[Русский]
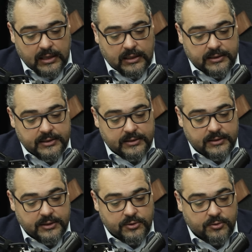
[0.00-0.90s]
а где
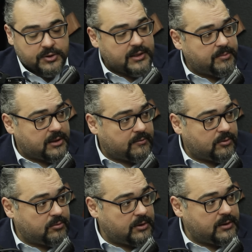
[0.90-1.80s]
с 1965
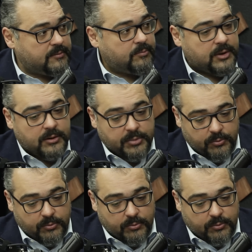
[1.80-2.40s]
года при,